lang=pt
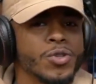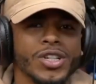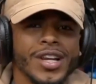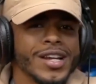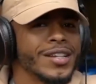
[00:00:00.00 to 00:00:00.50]
o
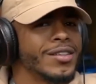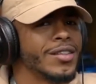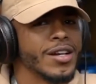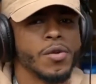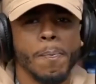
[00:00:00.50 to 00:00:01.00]
DJ
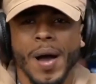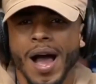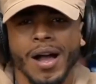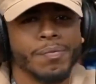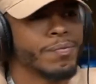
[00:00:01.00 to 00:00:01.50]
agitando,
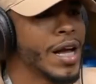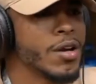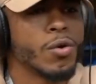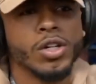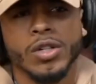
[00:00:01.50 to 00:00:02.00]
pá,
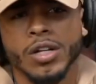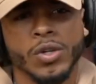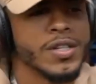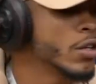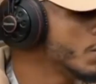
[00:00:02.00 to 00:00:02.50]
cadê o grito da
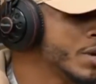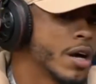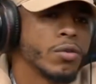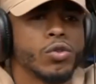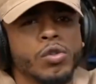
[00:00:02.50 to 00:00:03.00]
torcida do Mengão?